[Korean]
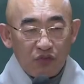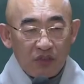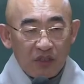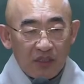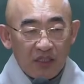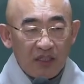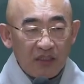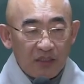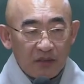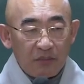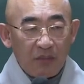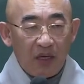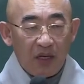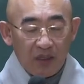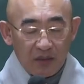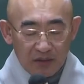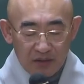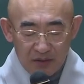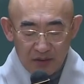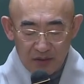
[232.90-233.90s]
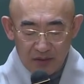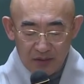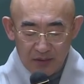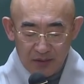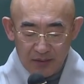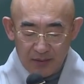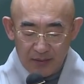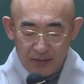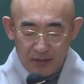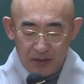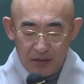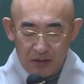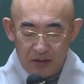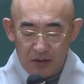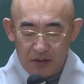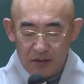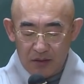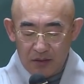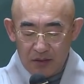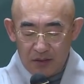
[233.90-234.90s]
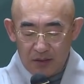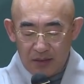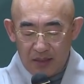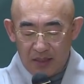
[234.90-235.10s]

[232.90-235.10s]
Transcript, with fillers: 유익하지만 어,